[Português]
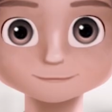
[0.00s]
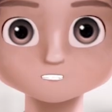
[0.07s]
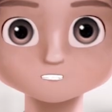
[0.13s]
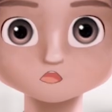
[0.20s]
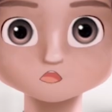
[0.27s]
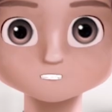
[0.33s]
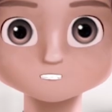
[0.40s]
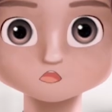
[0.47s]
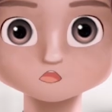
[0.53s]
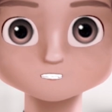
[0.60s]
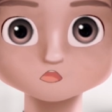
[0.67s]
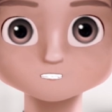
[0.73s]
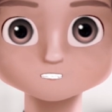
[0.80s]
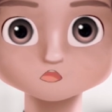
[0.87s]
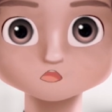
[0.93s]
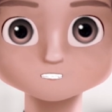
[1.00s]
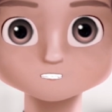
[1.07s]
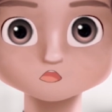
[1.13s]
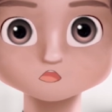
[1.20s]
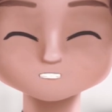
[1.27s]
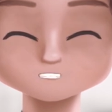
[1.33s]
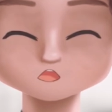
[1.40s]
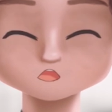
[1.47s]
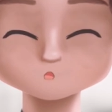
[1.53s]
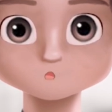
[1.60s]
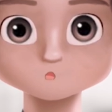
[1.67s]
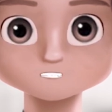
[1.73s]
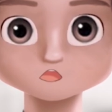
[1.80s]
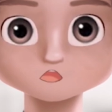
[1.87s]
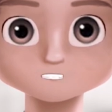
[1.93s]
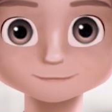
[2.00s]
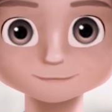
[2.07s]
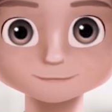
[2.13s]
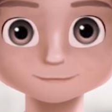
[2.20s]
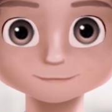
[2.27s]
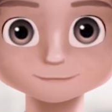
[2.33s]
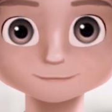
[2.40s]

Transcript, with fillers: Bata tudo em velocidade baixa.